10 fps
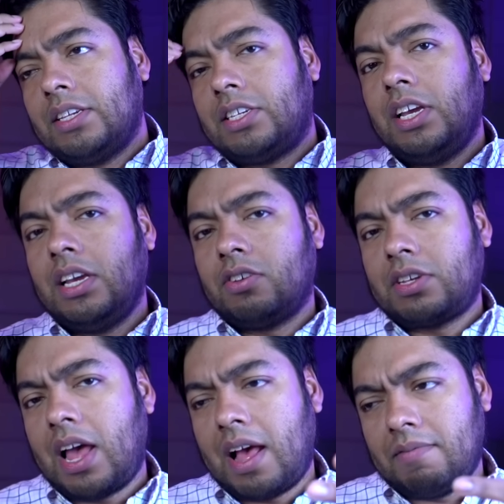sí, o
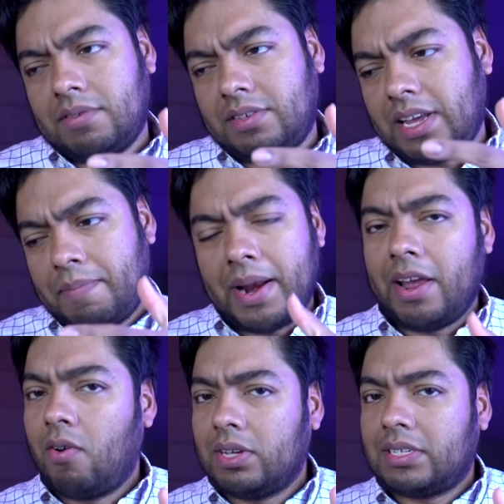sea, se
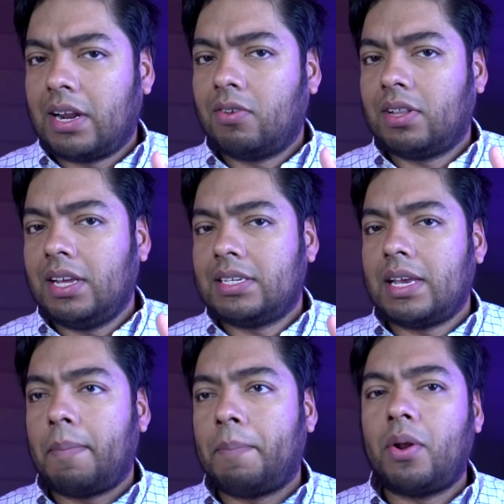manejó esta
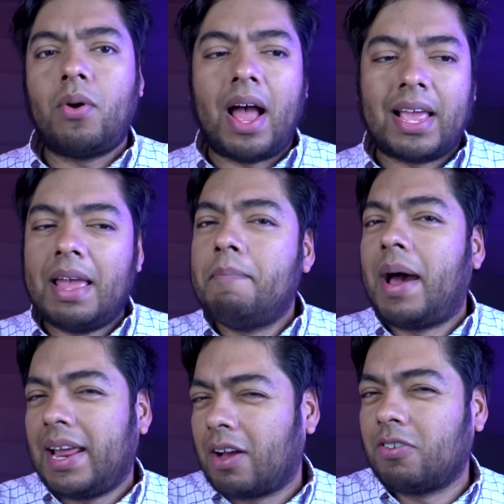noticia, pero aquí hay
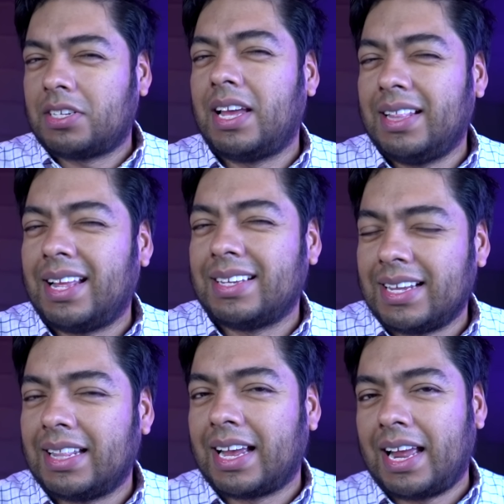varias cosas
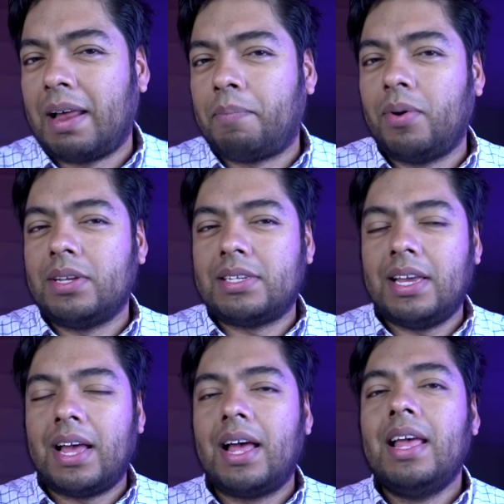interesantes que la
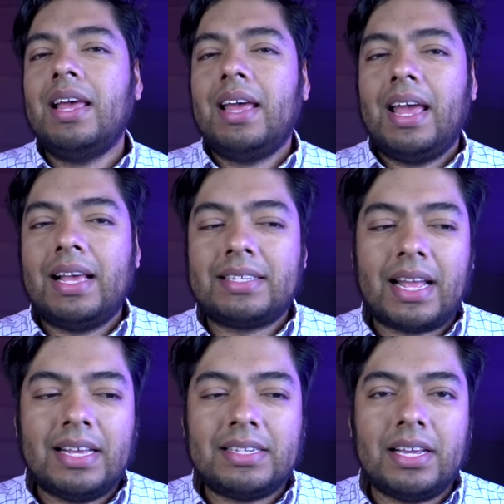policía está
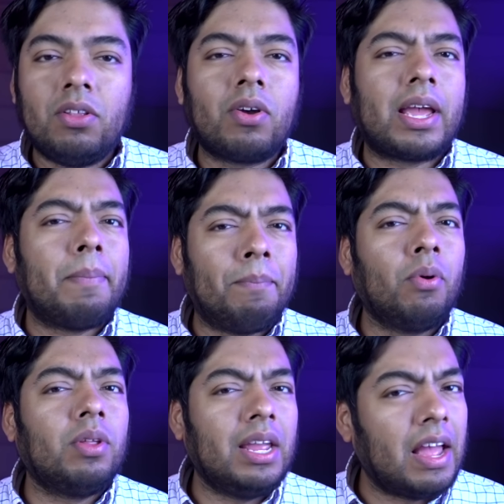diciendo que
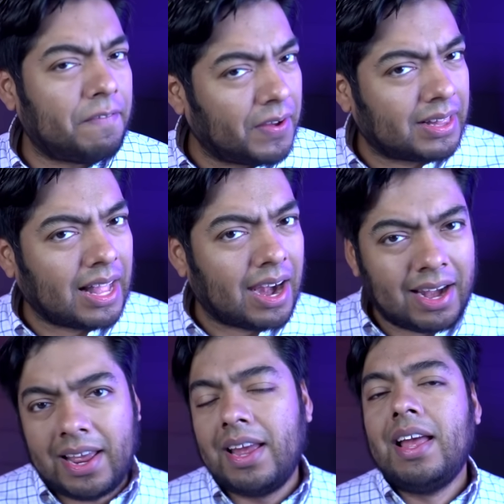podría
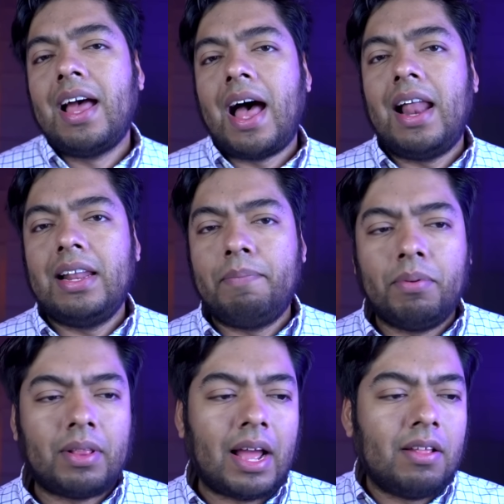afectarle al
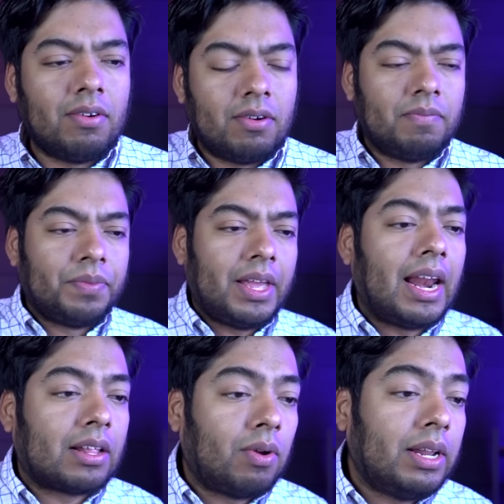diputado, el
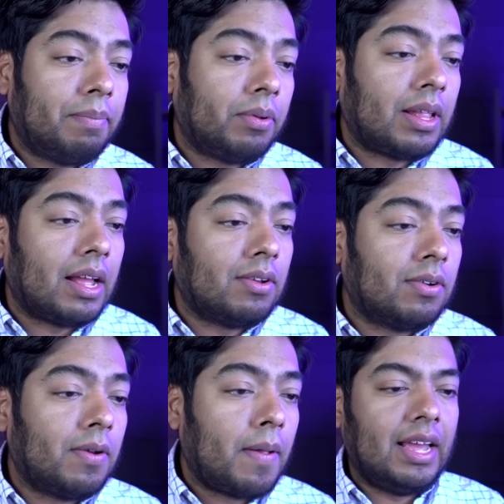actual
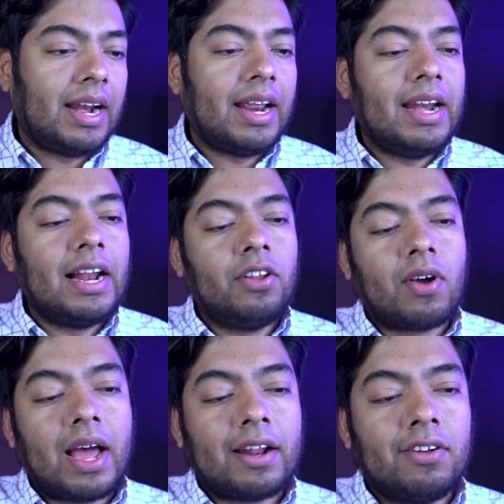diputado eh, Reinaldo
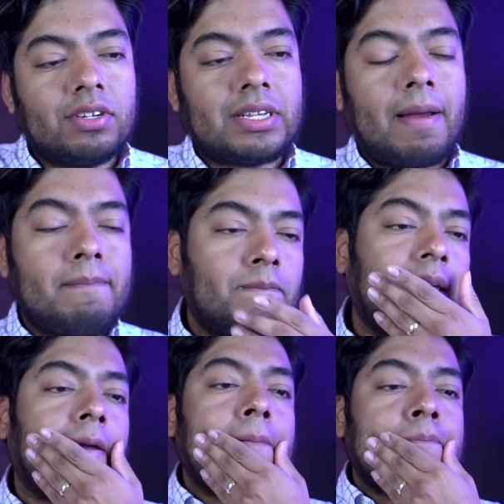Cardosa.
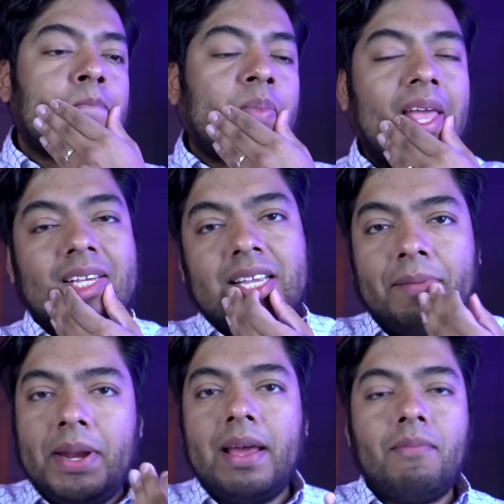Mire,
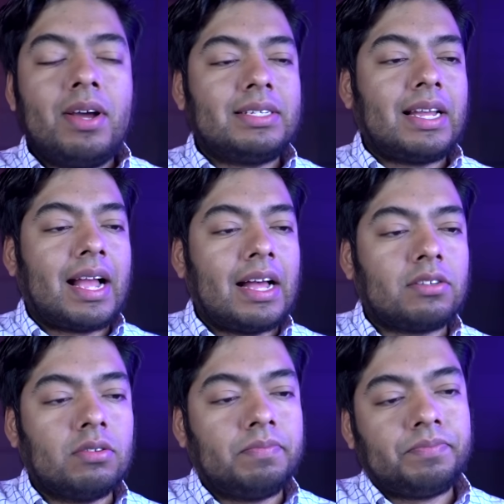examinemos este
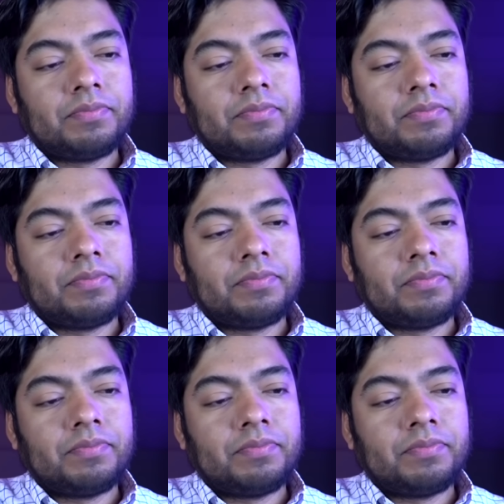caso.